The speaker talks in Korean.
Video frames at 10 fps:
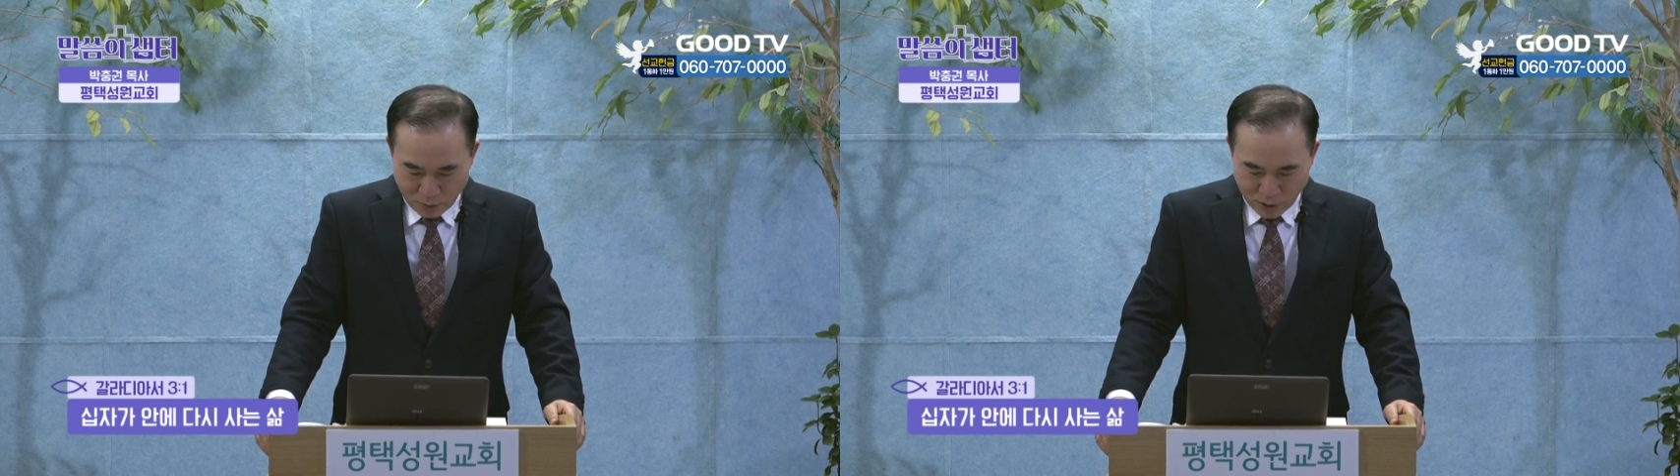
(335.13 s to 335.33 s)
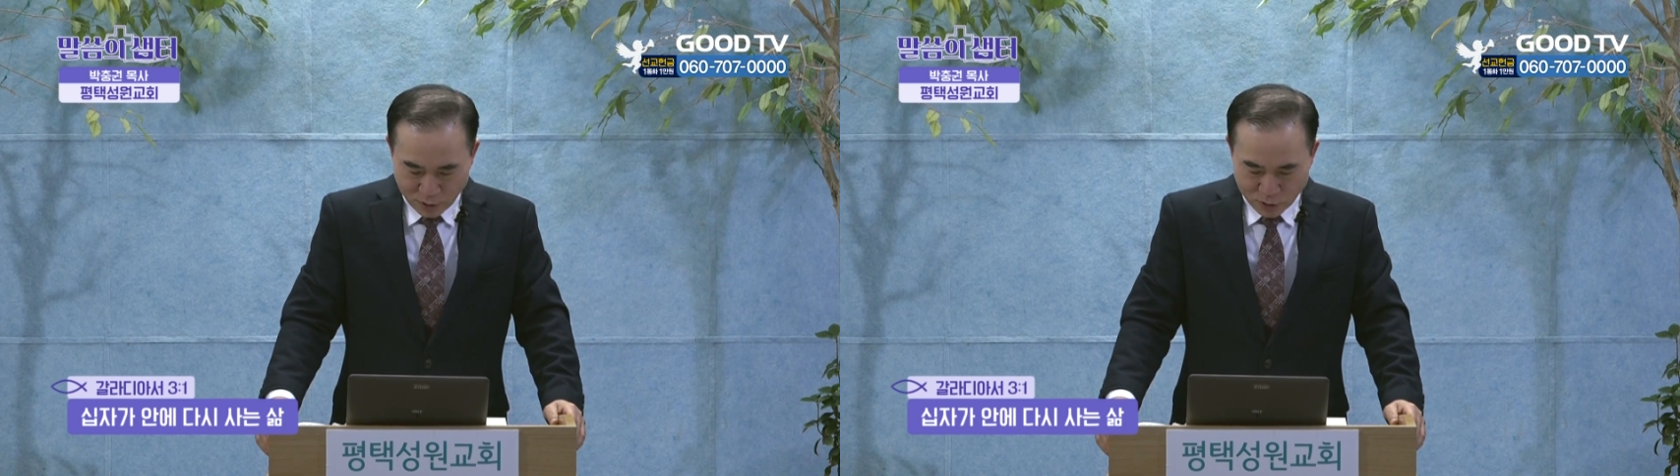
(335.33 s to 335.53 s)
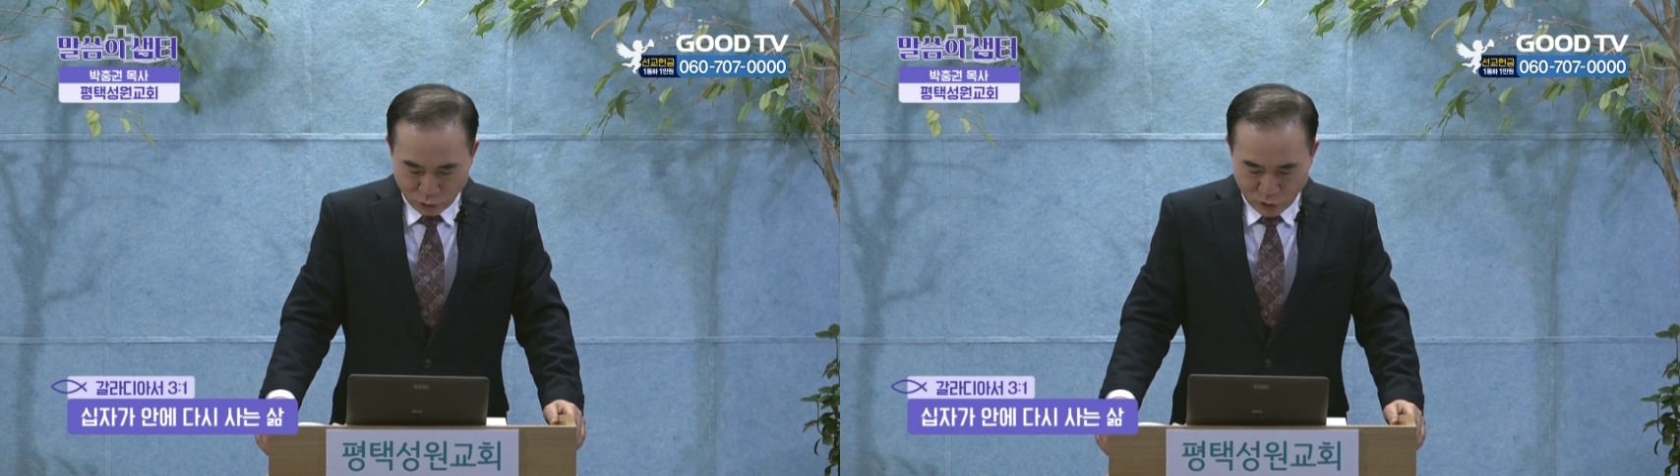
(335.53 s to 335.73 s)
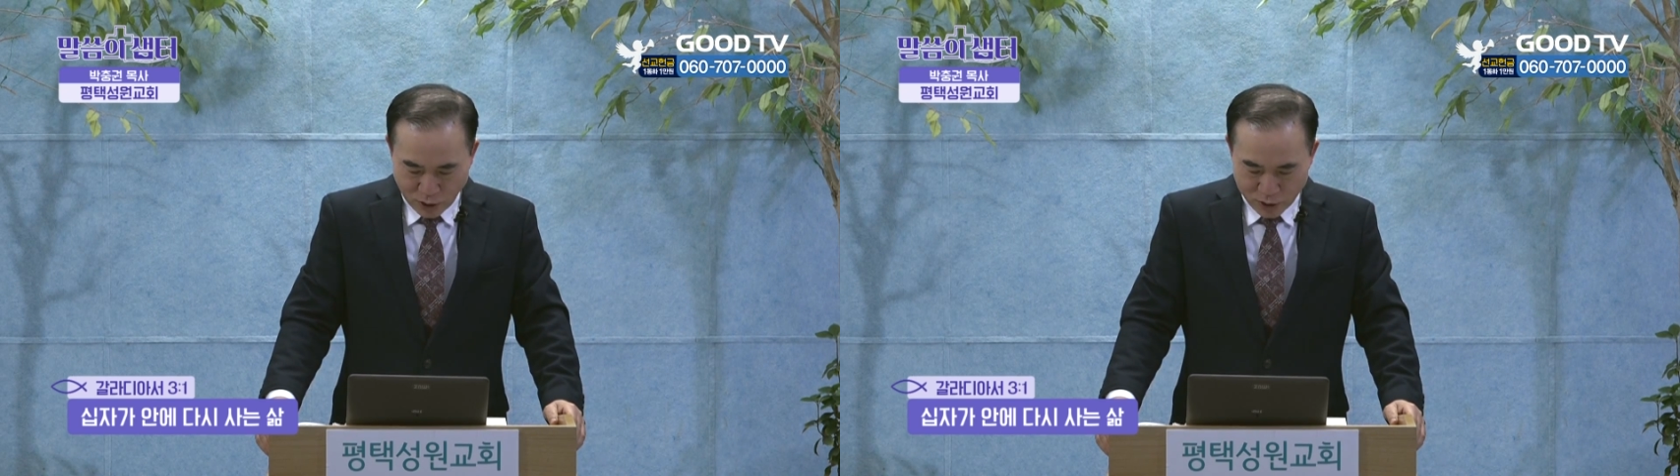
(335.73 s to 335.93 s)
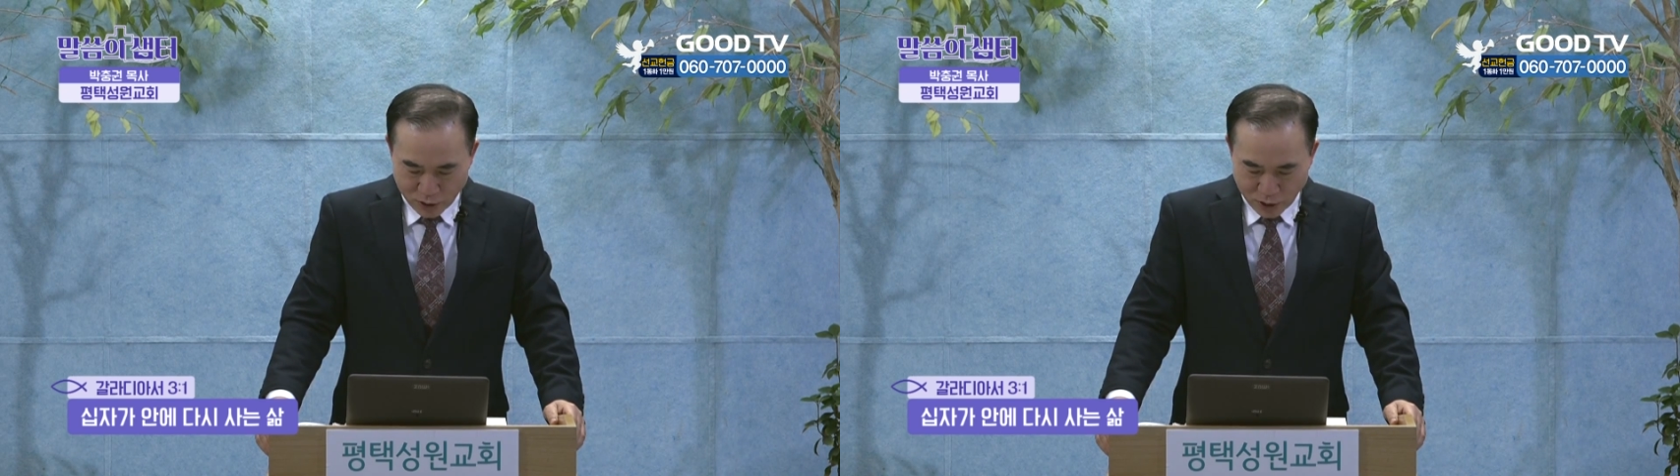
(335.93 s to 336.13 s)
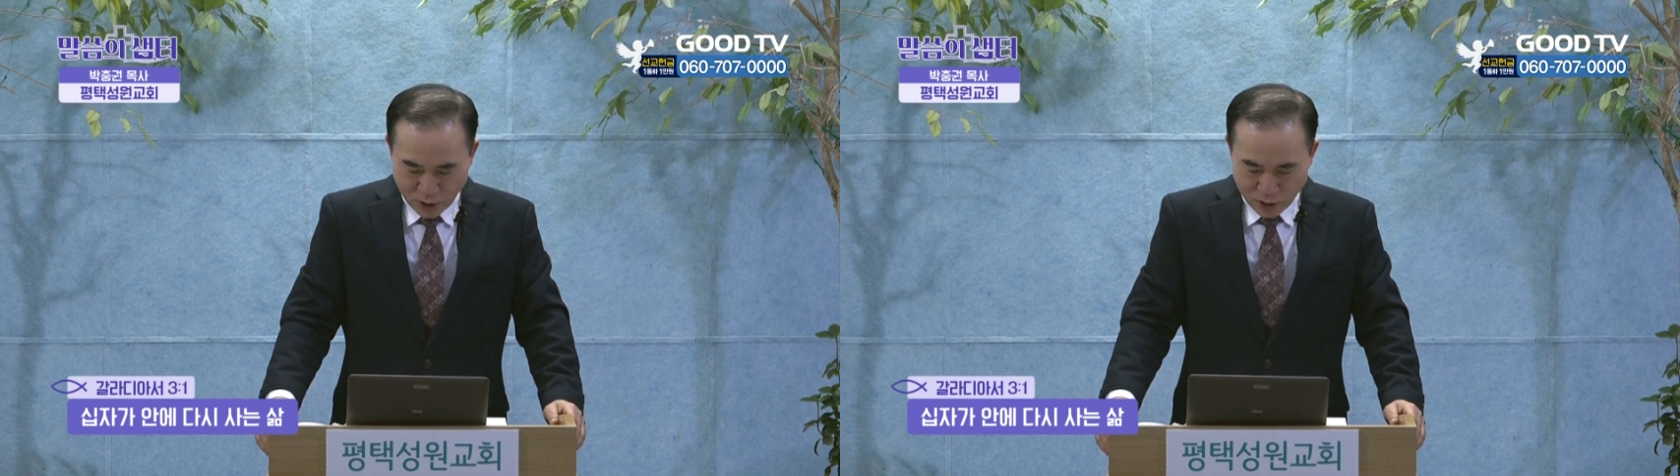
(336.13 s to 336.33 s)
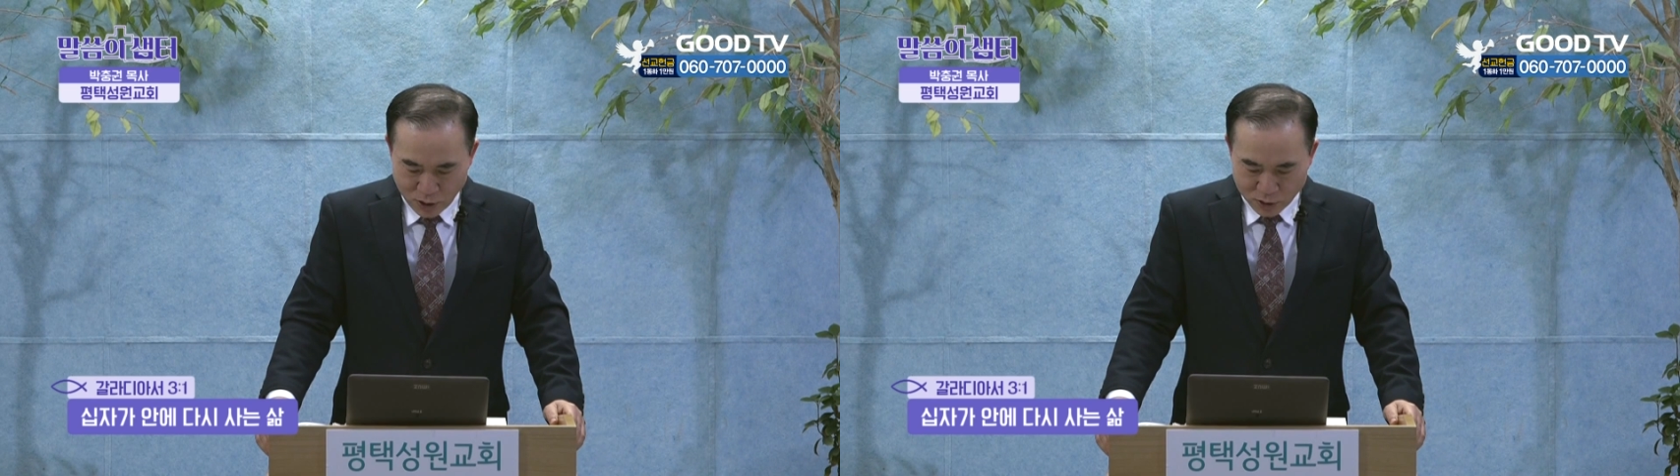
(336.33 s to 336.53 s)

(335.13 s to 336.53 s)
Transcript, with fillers: 반드시 우리가 이렇게